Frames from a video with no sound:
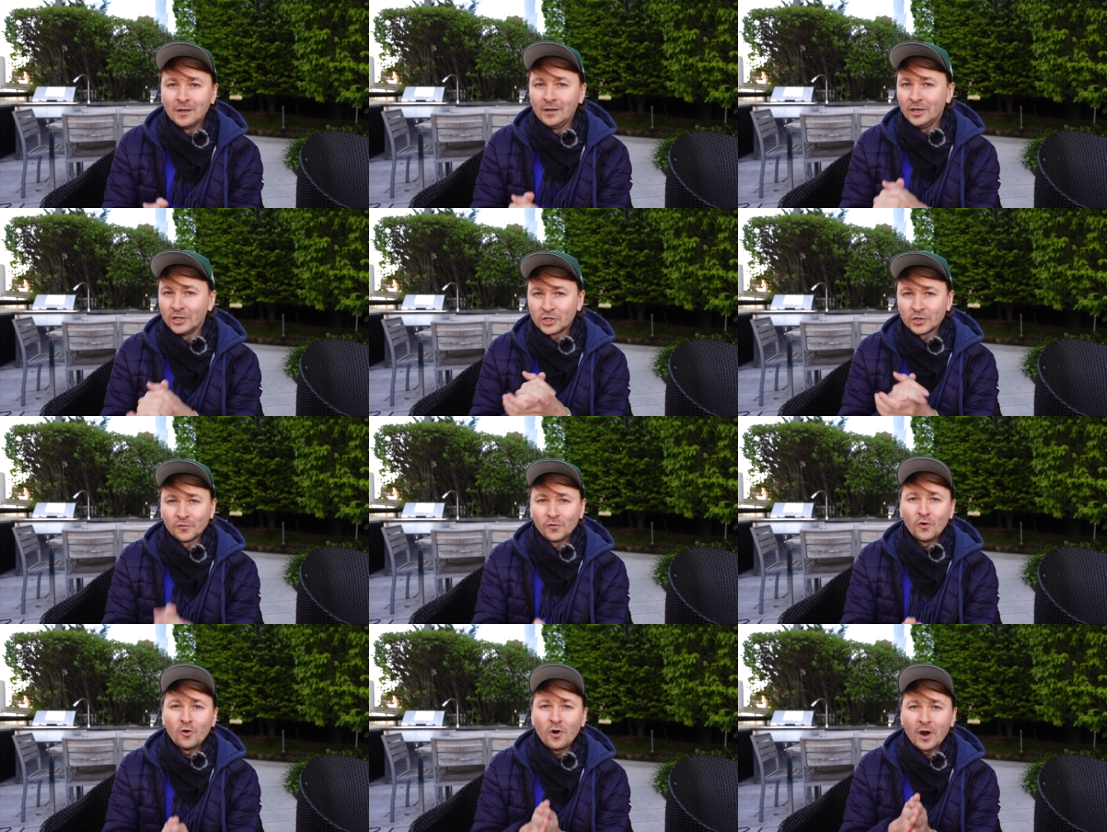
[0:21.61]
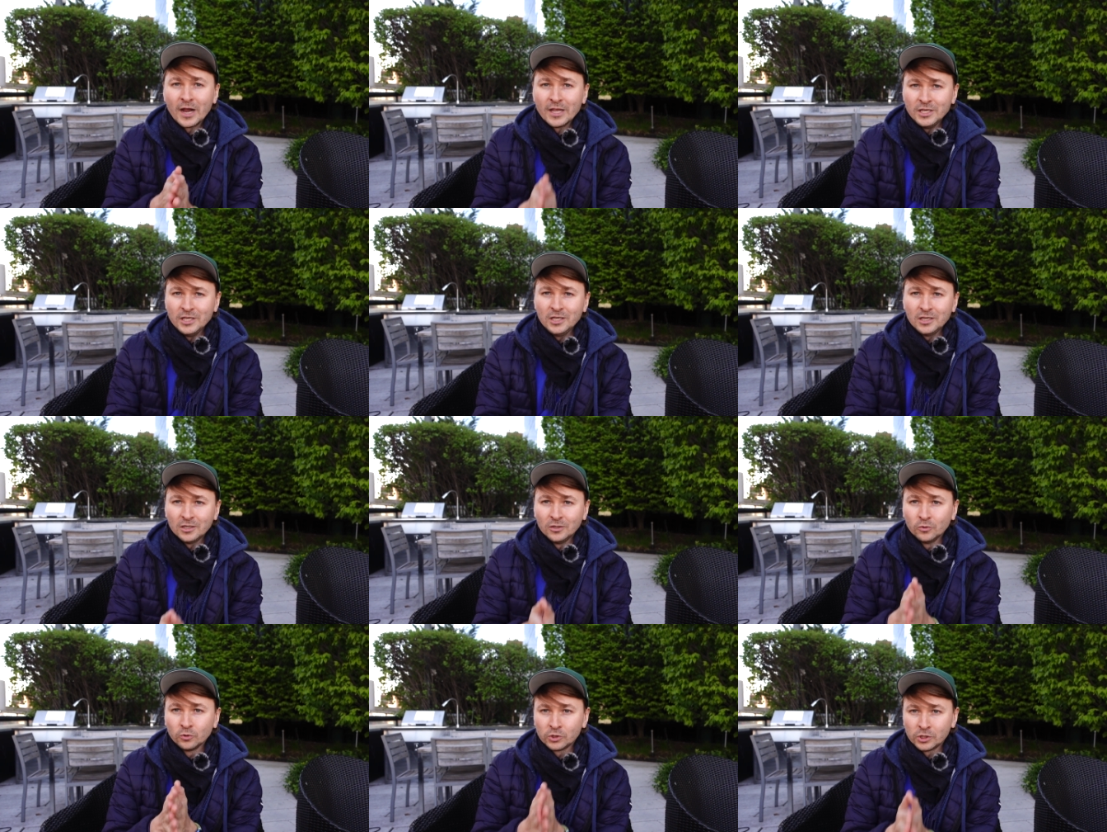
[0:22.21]
Для чего
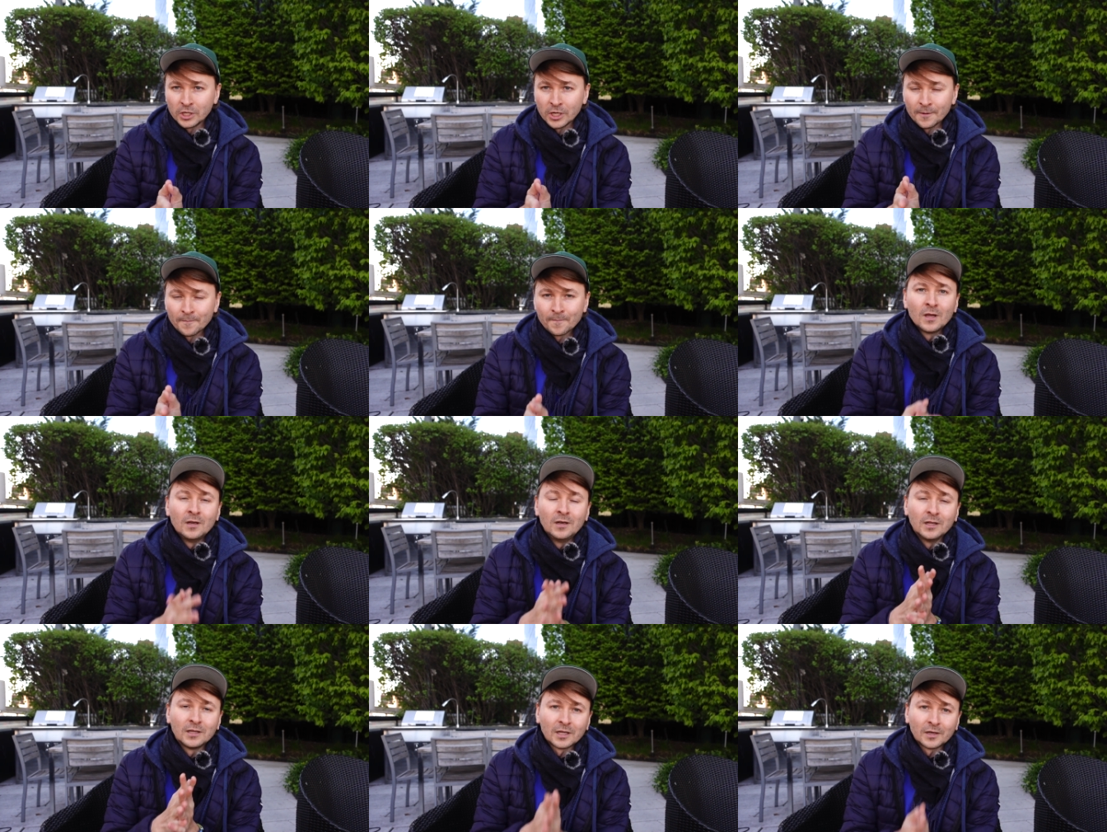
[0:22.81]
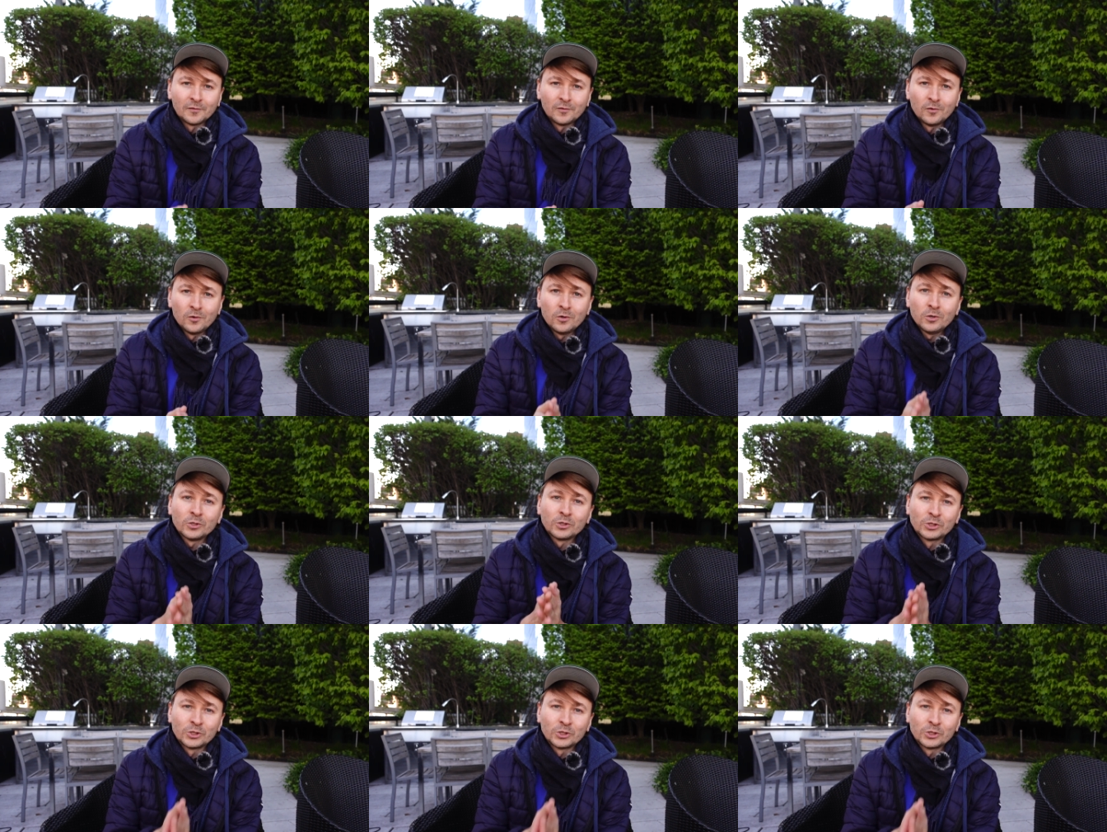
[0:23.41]
они нужны? Для того,